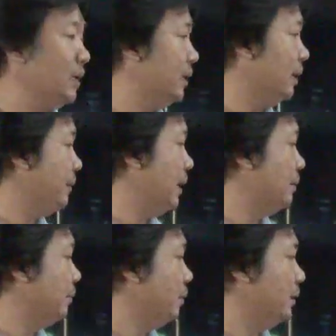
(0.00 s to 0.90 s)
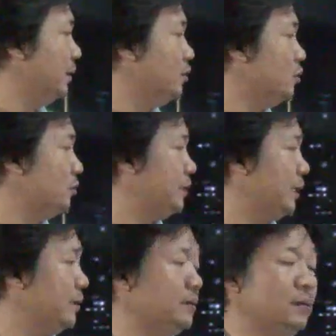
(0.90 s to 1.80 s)
Hanapin lamang po ang ating YouTube
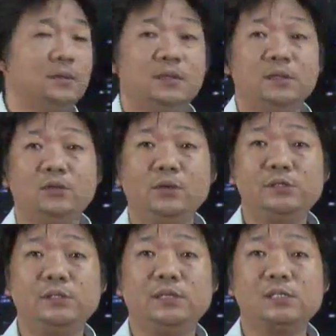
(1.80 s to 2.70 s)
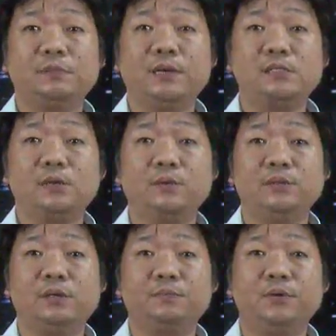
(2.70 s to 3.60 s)
channel, DOST-Pagasa
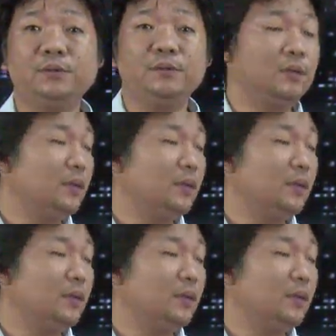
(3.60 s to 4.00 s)
Weather report,